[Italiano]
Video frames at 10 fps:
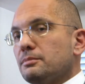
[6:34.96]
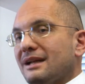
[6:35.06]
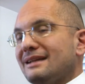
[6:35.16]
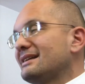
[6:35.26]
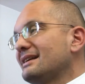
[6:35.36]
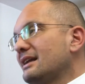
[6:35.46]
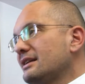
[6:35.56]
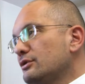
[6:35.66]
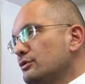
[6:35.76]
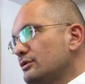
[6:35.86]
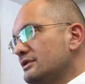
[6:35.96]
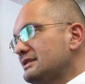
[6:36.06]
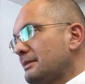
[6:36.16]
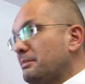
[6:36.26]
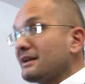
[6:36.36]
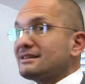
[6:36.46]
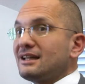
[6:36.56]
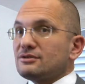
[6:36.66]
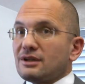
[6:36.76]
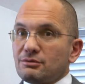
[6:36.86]
prendere la rincorsa e
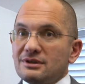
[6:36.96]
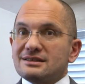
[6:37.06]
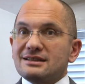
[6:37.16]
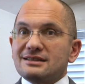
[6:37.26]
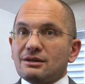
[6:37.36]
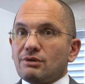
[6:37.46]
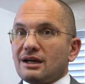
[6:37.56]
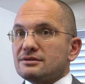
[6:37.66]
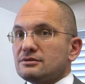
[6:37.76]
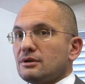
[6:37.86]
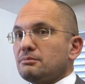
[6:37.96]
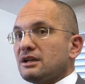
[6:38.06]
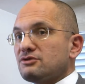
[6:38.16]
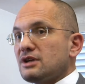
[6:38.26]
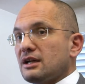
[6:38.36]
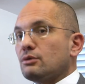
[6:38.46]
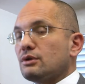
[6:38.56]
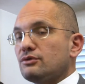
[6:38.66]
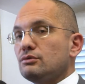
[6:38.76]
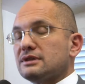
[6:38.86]
partendo da quel 34 abbracciare un
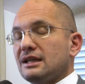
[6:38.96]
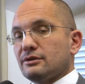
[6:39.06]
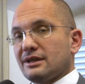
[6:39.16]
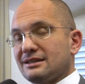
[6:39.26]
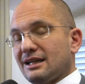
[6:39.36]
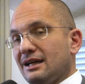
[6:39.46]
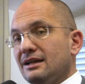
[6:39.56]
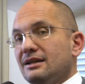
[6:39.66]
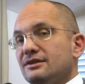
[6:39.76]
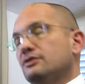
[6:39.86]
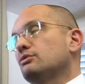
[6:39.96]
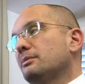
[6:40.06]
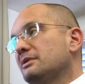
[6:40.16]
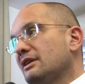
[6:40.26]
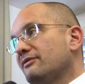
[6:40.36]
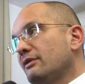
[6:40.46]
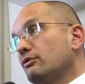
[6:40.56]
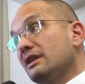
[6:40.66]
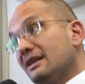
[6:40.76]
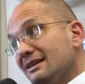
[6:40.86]
risultato che andrà sicuramente a
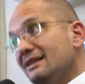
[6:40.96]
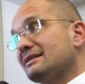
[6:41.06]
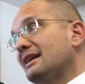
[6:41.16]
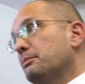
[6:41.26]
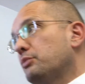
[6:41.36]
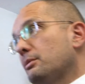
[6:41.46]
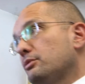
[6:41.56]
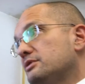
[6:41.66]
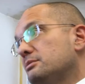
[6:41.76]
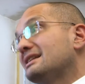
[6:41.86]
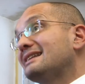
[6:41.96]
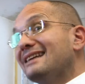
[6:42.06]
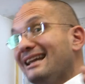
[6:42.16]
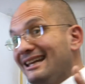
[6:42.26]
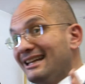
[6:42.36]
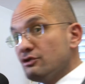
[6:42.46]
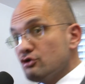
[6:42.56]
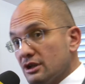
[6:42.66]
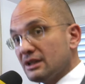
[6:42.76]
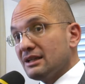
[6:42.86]
favorire nel tempo la possibilità di
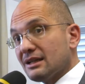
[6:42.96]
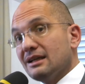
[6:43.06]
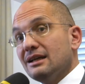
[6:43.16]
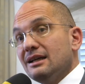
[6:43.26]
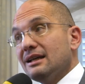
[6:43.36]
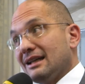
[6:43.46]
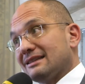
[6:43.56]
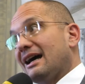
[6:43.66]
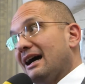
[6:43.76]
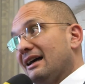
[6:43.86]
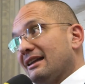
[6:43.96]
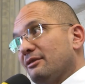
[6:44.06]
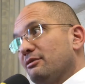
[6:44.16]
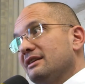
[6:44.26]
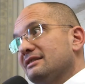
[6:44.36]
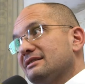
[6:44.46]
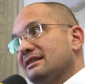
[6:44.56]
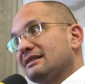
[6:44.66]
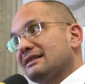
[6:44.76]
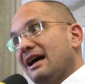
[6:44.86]
alleggerire la Tari,
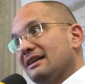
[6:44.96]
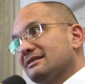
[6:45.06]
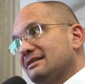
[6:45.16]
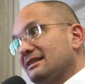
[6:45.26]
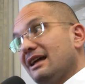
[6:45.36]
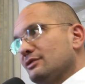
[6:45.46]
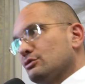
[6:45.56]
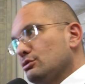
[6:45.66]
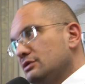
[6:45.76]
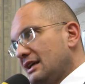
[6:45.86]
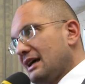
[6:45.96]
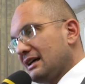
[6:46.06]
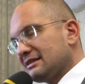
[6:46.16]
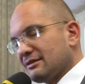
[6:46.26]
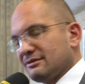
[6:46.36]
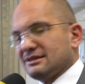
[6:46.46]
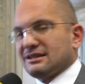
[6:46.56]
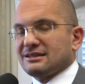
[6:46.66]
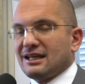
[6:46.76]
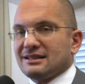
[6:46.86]
questa tassa tanto odiata,
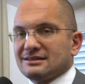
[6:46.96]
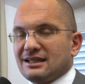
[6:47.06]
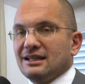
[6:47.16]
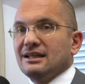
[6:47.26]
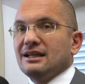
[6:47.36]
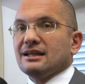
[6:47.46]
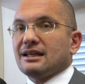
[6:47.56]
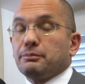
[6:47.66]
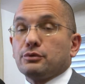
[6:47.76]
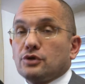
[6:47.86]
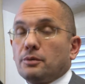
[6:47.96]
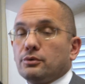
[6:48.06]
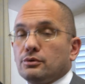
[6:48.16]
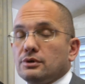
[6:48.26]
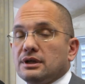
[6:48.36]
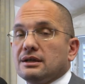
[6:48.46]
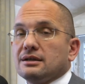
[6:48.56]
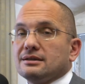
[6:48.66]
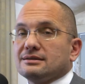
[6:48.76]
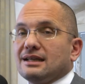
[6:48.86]
questa tassa che purtroppo noi
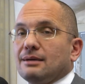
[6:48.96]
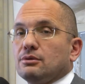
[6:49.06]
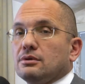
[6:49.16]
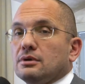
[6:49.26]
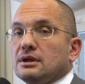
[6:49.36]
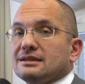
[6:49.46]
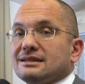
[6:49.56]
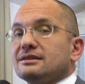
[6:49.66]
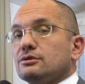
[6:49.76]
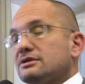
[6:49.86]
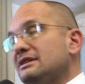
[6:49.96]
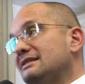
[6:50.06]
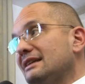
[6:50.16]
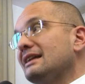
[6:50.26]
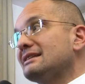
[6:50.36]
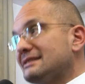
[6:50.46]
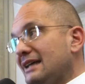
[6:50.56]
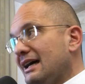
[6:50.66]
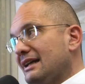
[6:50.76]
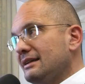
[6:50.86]
siamo stati costretti ad
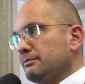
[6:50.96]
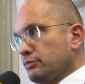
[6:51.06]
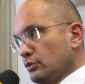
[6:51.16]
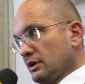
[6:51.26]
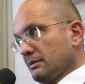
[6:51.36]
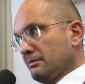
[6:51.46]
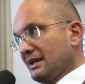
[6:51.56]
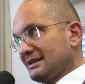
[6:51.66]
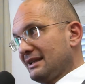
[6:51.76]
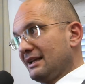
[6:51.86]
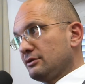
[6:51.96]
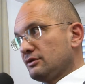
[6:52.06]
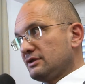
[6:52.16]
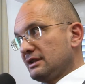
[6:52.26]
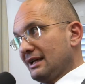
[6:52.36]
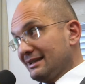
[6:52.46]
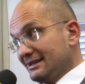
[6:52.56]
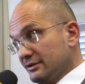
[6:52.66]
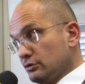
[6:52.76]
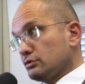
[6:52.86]
alzare, pur mantenendosi al
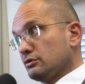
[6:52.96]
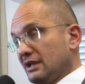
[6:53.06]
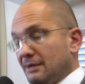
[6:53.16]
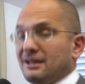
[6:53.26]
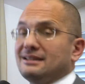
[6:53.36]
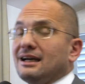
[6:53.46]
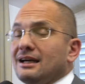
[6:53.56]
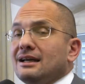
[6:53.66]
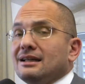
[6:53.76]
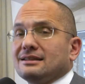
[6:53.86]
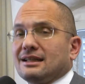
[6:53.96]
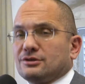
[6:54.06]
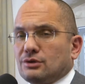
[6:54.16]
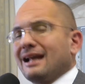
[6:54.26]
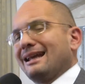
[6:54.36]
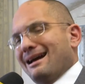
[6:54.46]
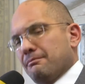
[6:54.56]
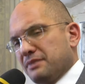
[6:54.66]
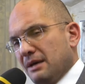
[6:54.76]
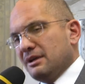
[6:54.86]
di sotto della media nazionale
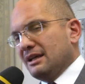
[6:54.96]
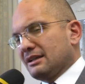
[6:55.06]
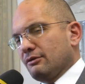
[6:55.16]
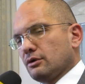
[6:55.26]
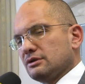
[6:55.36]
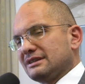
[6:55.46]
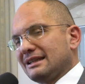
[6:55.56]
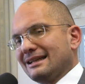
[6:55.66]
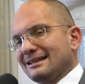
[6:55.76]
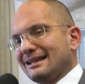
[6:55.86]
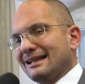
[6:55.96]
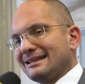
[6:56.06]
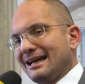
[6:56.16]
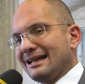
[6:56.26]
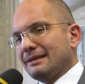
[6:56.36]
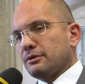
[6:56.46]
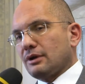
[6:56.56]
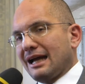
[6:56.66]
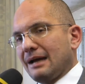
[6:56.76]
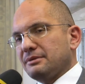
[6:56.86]
ampiamente. Voi considerate che la Tari pro
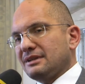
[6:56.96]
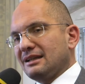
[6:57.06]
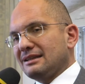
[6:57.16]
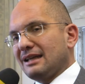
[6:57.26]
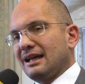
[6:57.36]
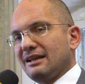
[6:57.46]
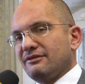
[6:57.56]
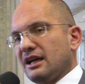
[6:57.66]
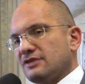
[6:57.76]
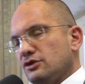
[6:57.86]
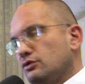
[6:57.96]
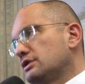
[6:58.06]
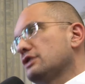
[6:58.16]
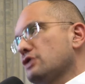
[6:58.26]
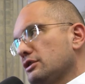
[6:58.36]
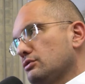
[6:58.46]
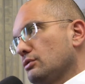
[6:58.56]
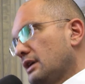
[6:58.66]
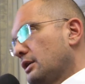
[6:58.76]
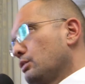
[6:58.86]
capite in Italia viaggia sui
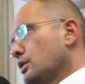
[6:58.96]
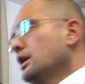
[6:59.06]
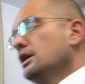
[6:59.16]
300 euro,